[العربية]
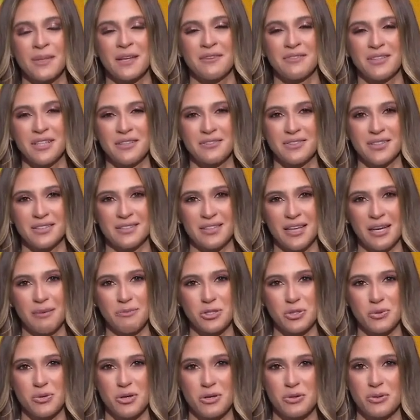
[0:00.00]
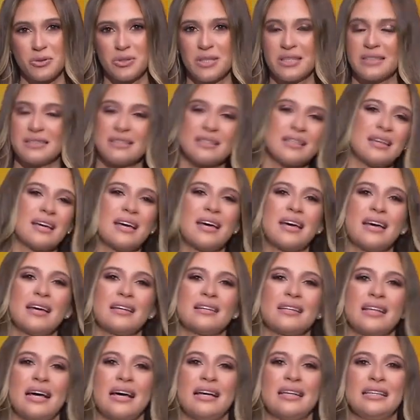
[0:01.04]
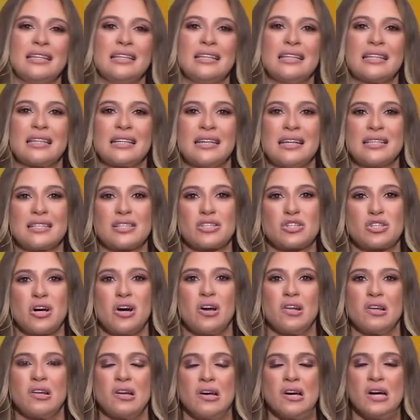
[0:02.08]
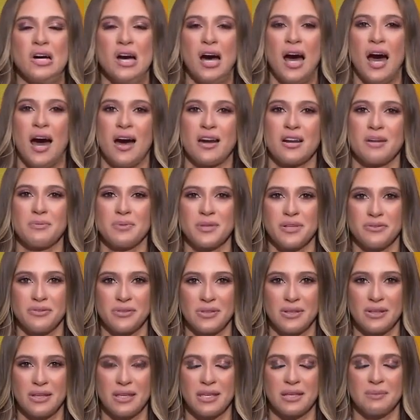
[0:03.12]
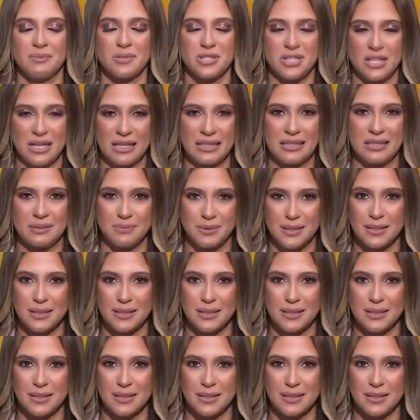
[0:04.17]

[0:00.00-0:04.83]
في افتتاح مشواره اتجاه تحقيق إنجاز إن شاء الله عربي إفريقي بشكل كبير